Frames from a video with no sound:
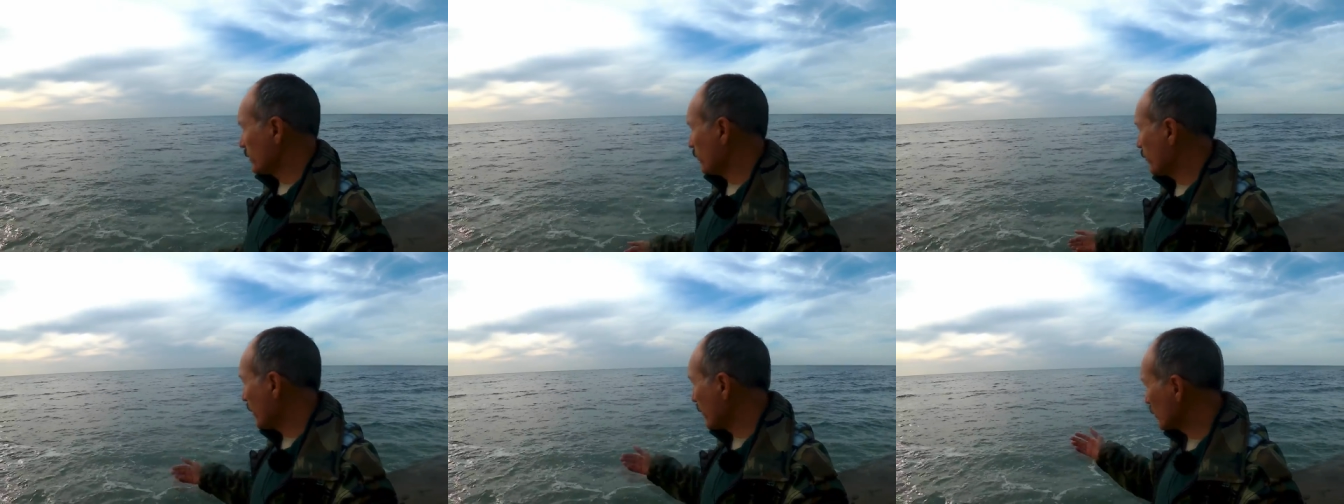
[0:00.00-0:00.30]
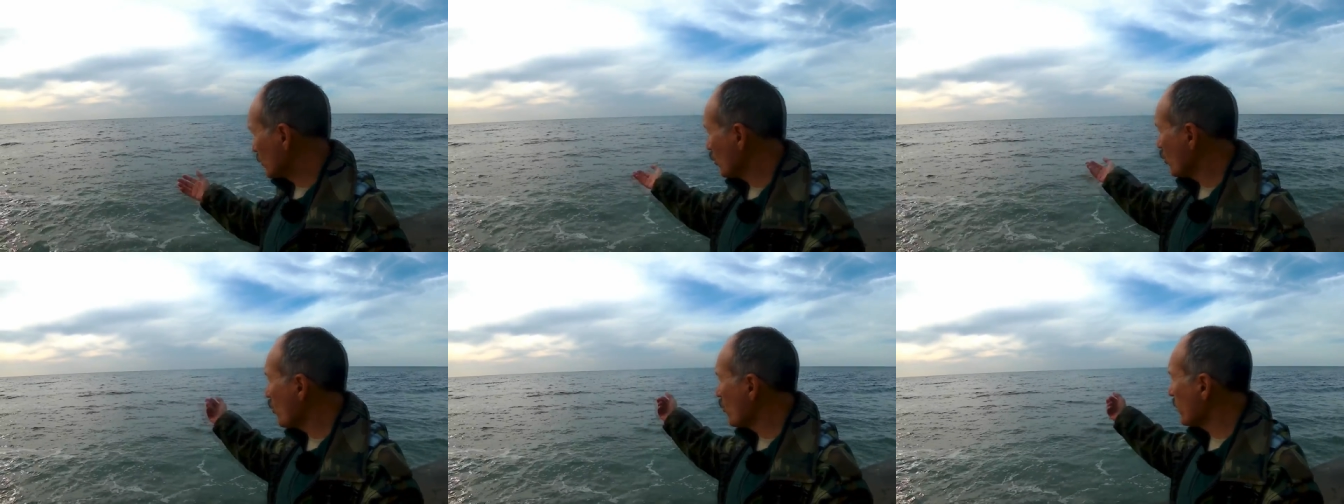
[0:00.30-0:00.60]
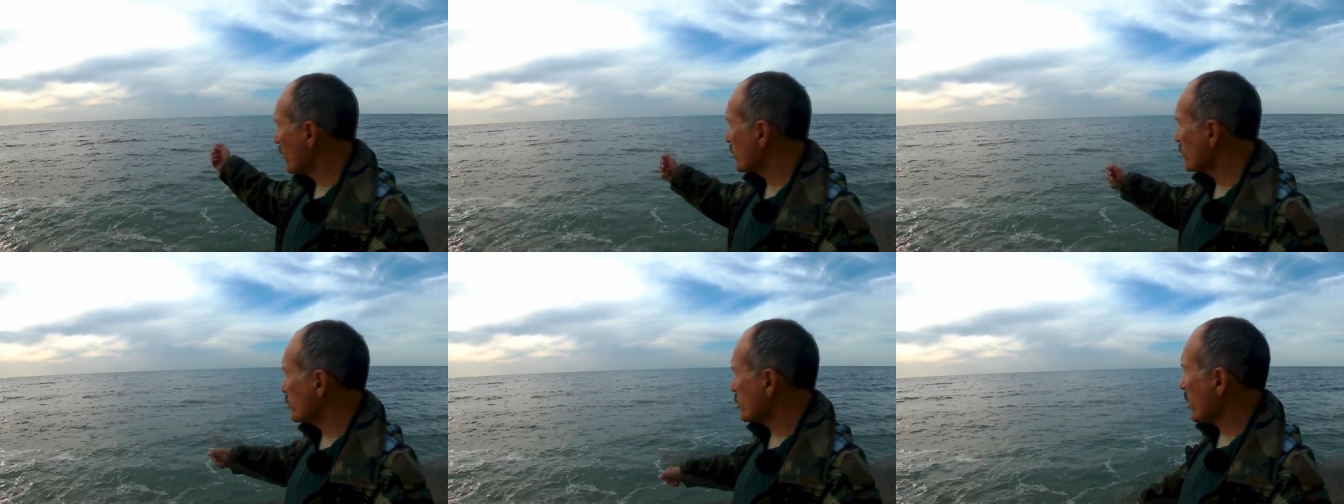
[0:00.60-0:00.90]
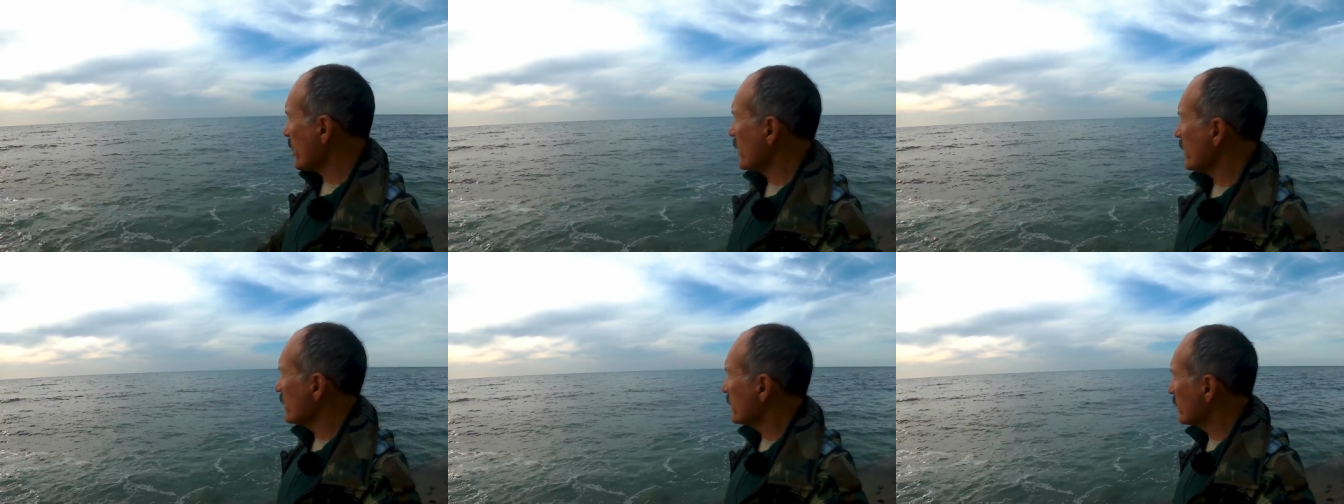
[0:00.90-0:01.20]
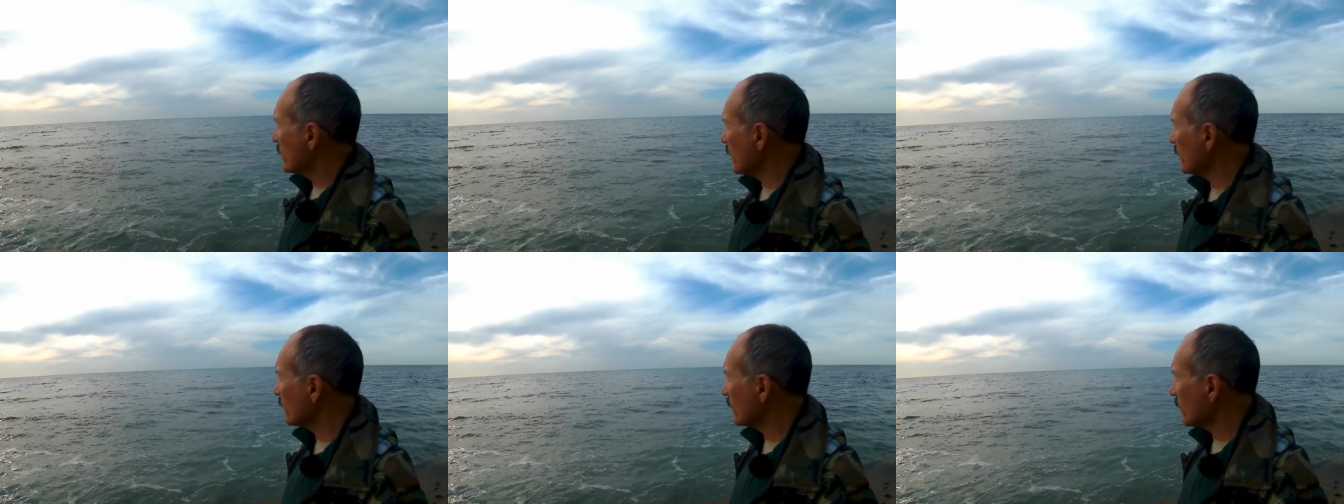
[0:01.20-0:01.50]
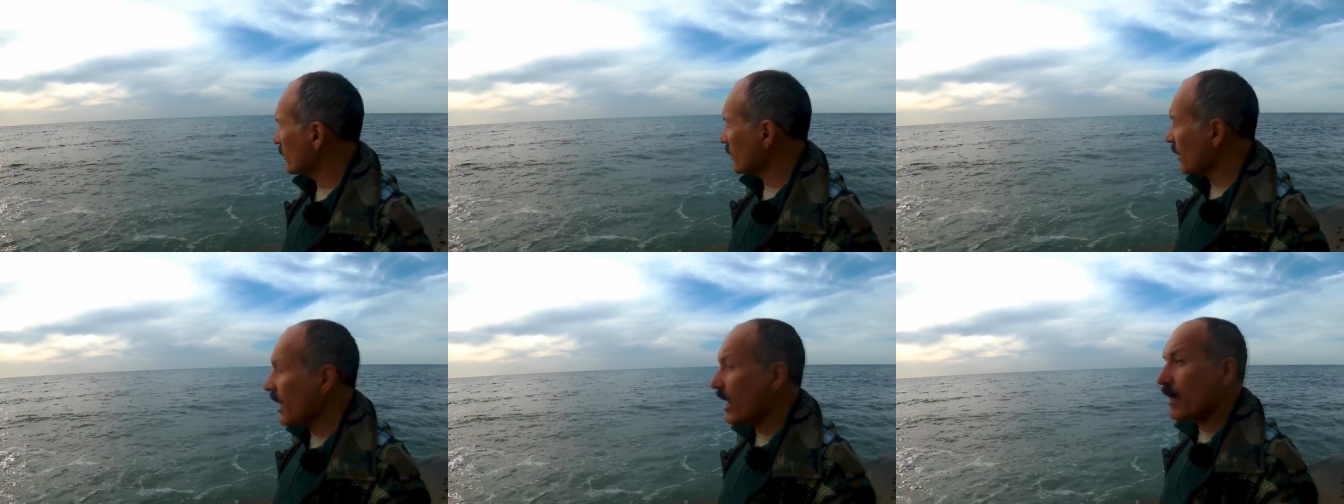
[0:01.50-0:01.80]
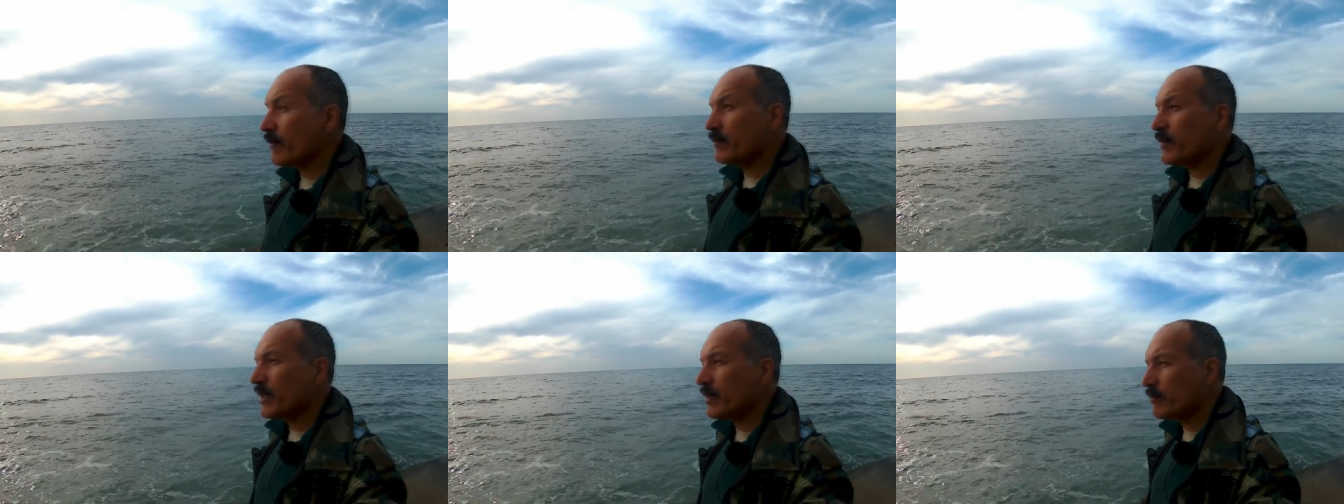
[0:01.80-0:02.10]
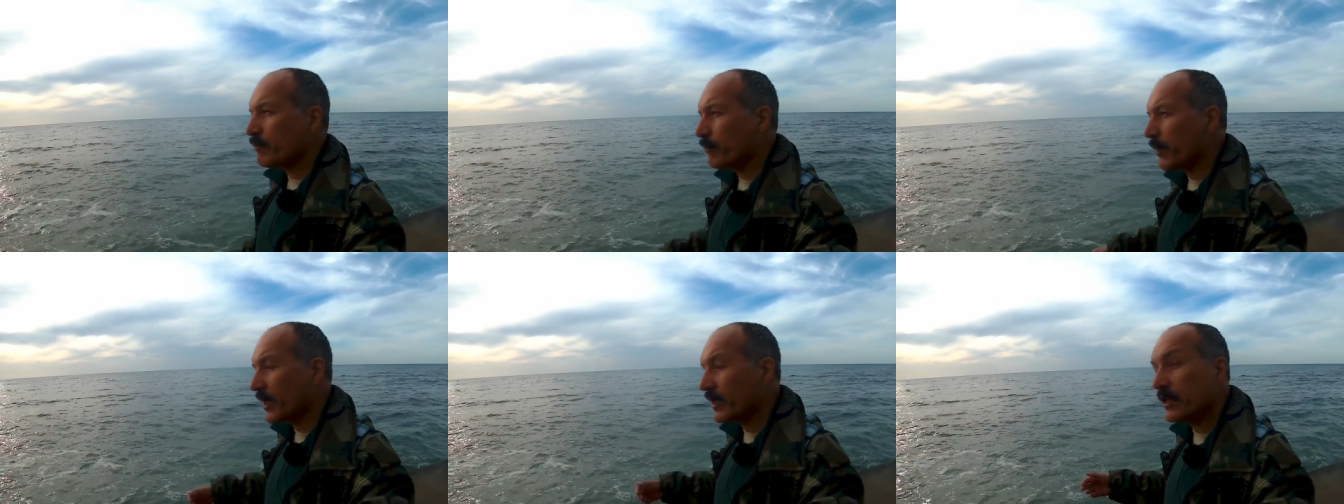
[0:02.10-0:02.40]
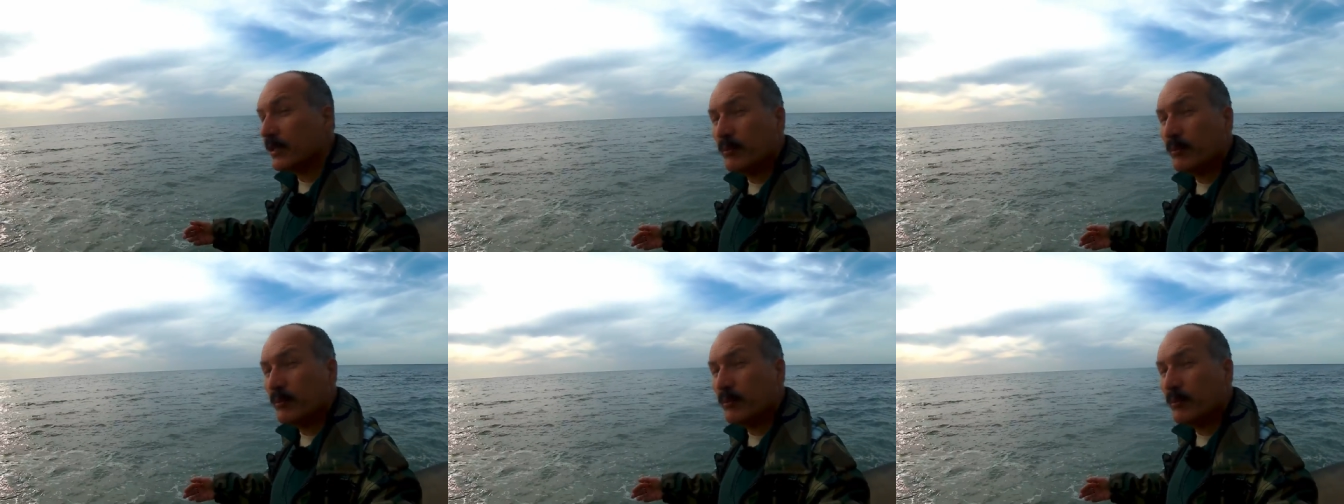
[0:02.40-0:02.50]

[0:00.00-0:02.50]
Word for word: от батума чай котлами